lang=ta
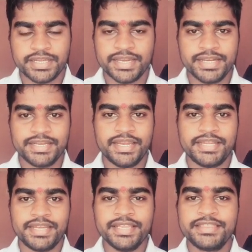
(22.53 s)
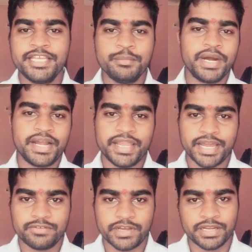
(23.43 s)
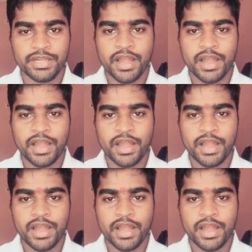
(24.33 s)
என்னன்னு கேட்டீங்கன்னா திருமங்கையாழ்வார்